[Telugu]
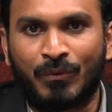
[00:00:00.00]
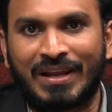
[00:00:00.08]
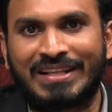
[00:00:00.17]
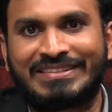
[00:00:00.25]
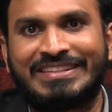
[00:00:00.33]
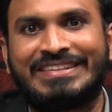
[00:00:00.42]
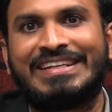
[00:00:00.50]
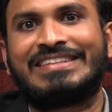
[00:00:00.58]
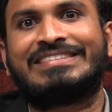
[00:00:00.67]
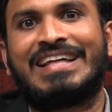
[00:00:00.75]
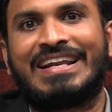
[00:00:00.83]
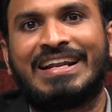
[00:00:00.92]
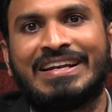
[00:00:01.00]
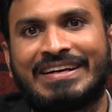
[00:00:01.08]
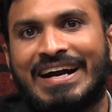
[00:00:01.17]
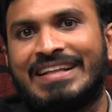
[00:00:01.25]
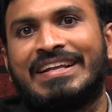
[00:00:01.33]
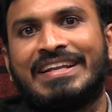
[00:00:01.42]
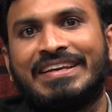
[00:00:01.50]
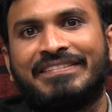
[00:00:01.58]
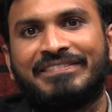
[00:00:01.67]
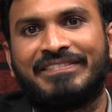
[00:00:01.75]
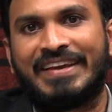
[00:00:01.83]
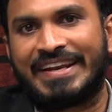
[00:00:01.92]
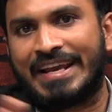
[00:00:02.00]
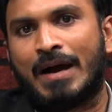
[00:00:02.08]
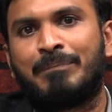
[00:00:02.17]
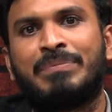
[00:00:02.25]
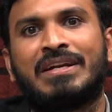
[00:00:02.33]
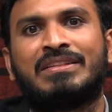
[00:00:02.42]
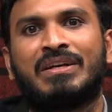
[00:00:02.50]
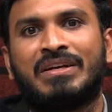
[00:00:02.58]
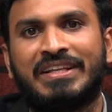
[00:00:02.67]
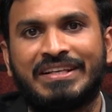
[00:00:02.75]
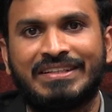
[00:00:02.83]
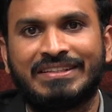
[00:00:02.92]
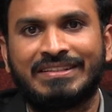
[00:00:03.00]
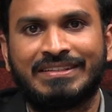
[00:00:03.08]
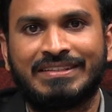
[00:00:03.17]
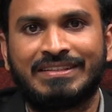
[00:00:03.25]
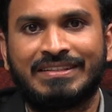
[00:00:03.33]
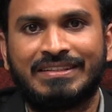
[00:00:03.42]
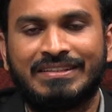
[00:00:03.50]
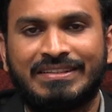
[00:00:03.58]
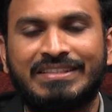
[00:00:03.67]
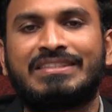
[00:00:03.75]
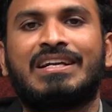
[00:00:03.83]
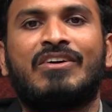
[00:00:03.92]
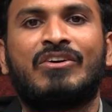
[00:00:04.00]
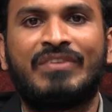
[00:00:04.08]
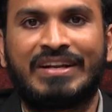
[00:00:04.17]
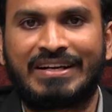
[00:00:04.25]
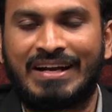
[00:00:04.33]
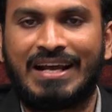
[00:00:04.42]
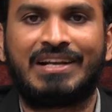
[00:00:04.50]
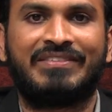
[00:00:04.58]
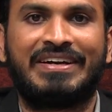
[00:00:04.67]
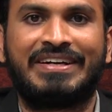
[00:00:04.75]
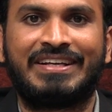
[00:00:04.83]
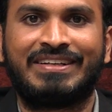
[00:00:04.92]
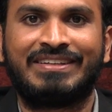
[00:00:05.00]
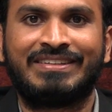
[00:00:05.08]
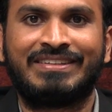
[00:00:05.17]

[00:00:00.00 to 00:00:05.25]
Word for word: వాళ్ళ సిట్టింగ్ స్థానాలని కాదని వేరే అభ్యర్థుల్ని తీసుకురావడం వెనక కారణం ఏంటి